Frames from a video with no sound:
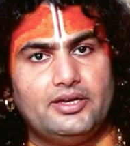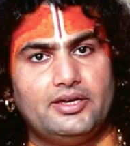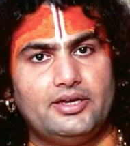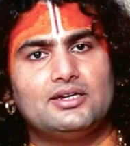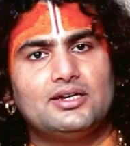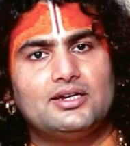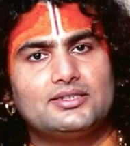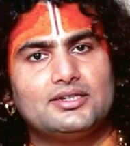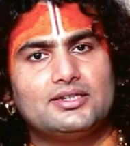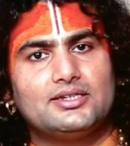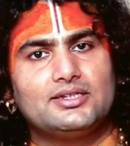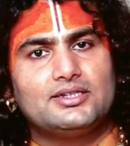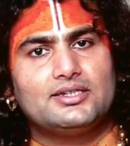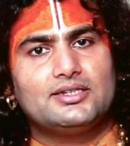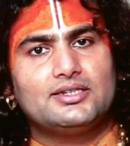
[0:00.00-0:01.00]
सुंदर का
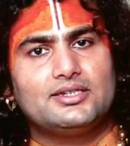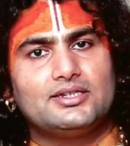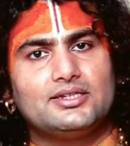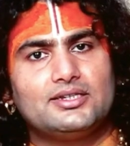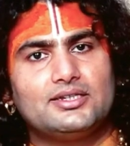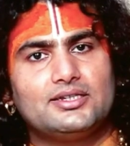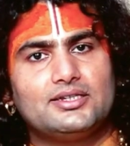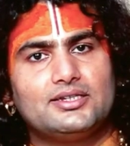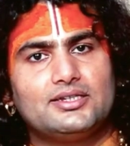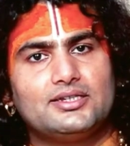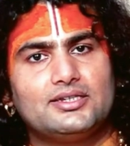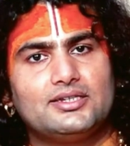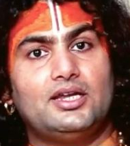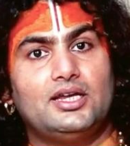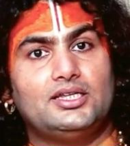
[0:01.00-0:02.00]
श्रृंगार रखा
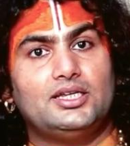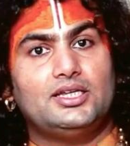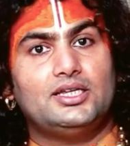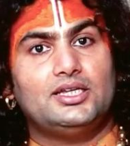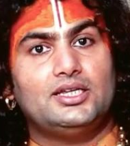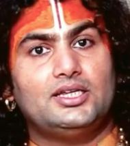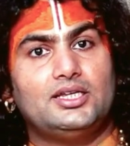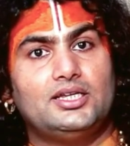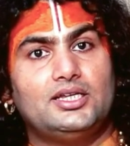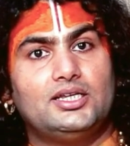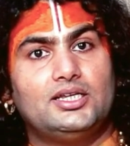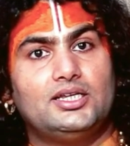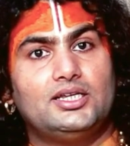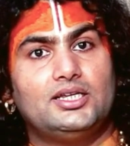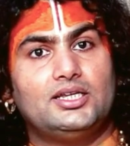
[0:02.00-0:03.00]
जाता है राधा रानी
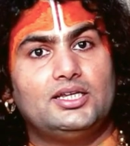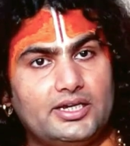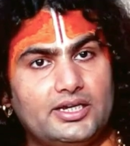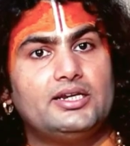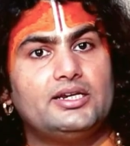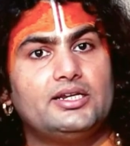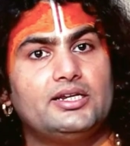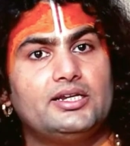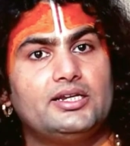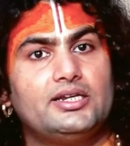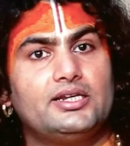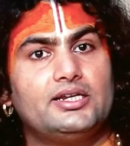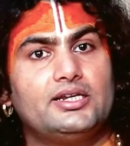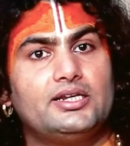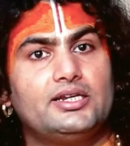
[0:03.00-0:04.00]
के लिए श्रृंगार
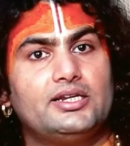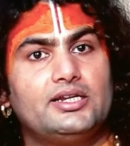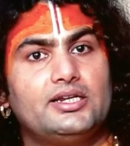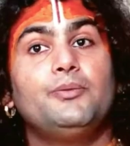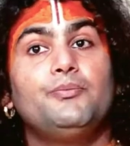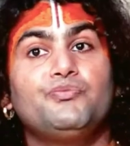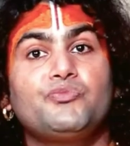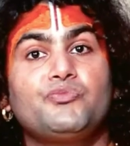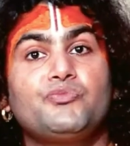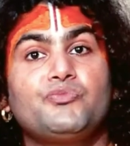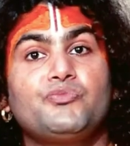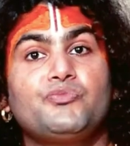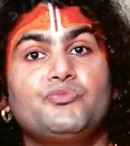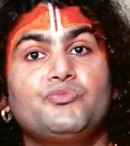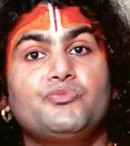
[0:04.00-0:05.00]
रखा जाता है
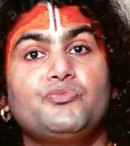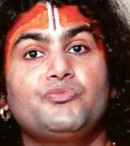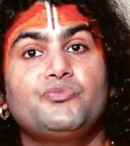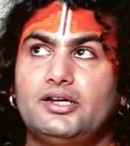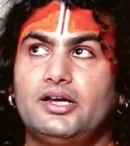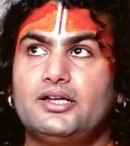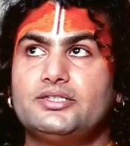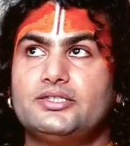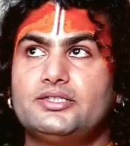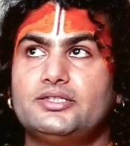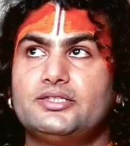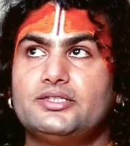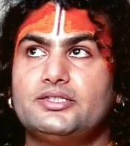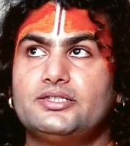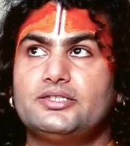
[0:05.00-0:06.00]
पान रखा
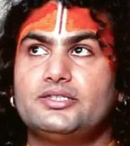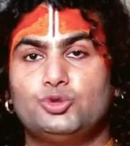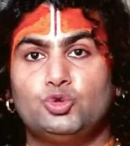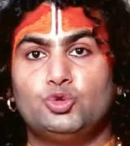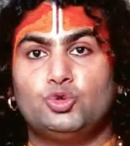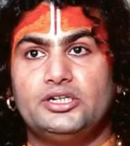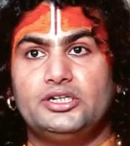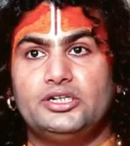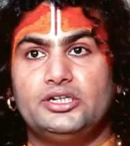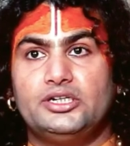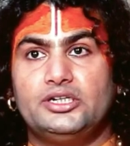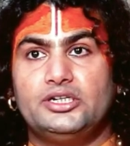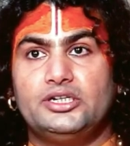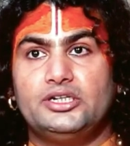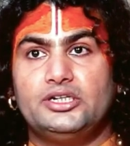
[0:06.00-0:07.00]
जाता है सुबह
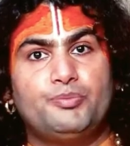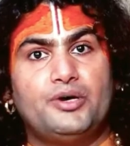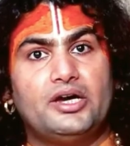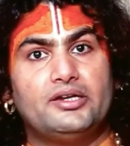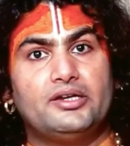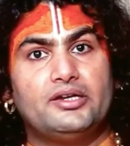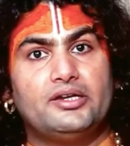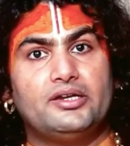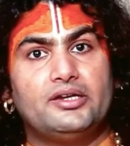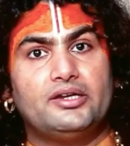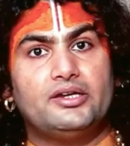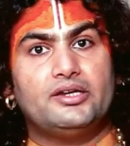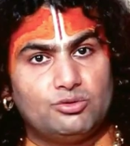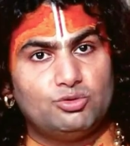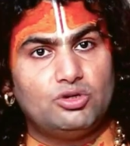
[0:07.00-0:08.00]
देखो तो पान
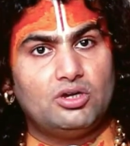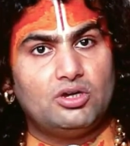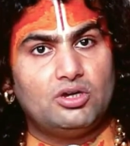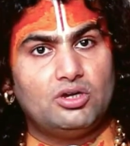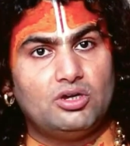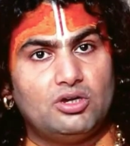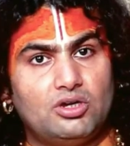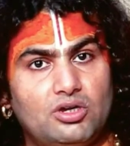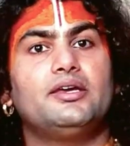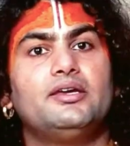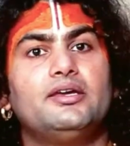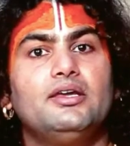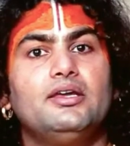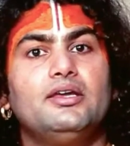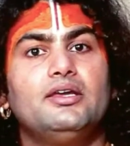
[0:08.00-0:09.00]
चबाया हुआ मिलता
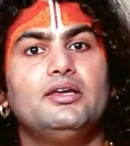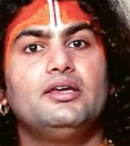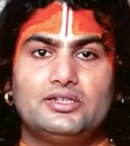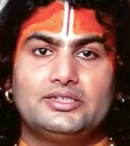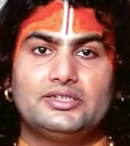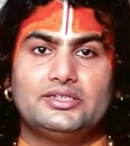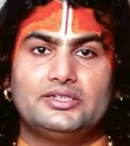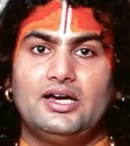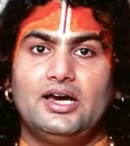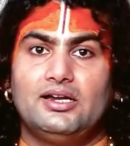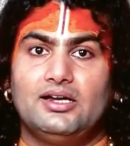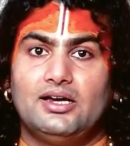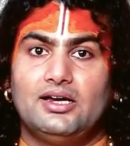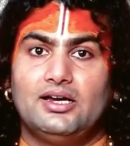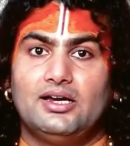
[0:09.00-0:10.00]
है और
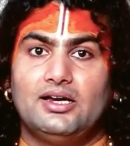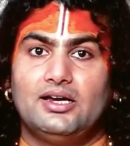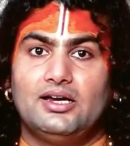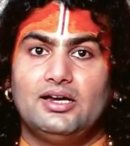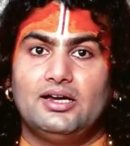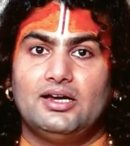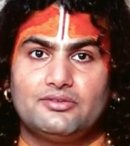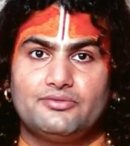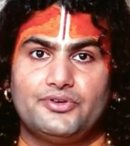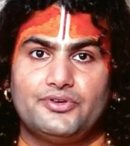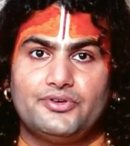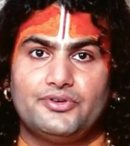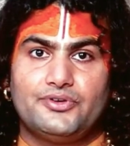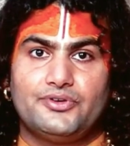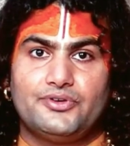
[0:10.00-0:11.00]
श्रृंगार अस्त व्यस्त
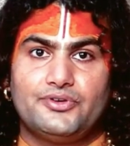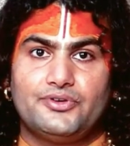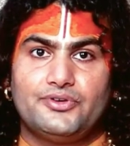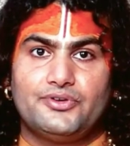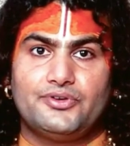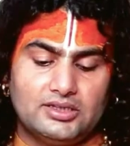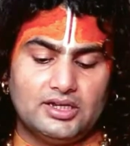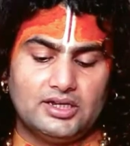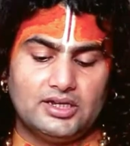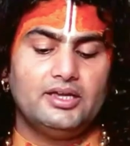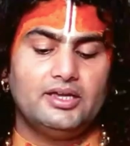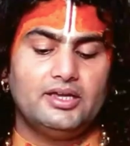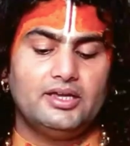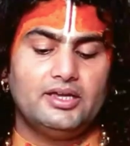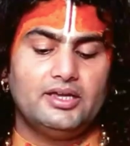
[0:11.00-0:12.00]
फैला हुआ मिलता
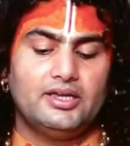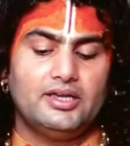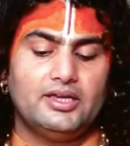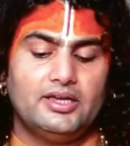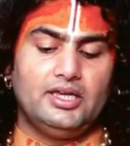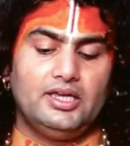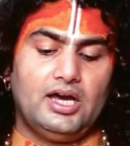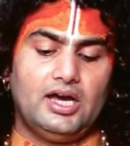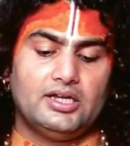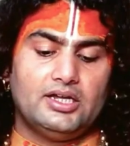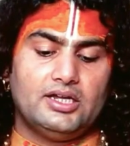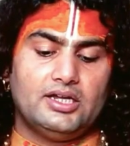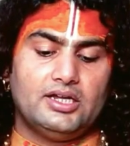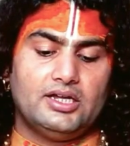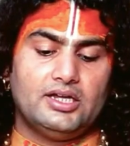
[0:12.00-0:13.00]
है ये
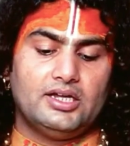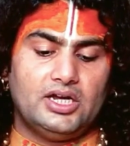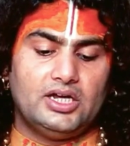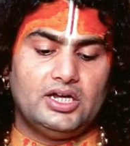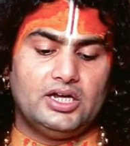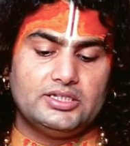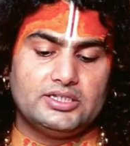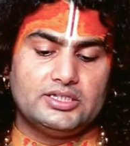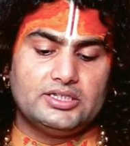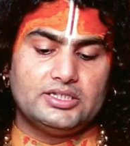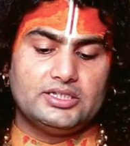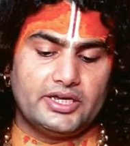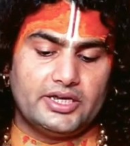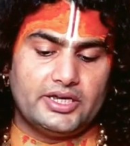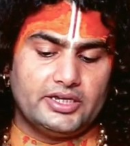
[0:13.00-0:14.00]
आज भी वहाँ की
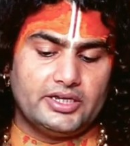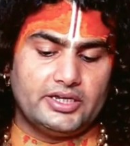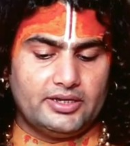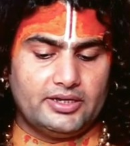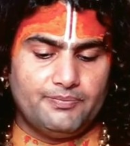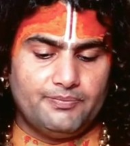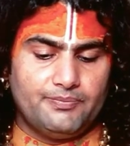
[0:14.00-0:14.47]
सच्चाई है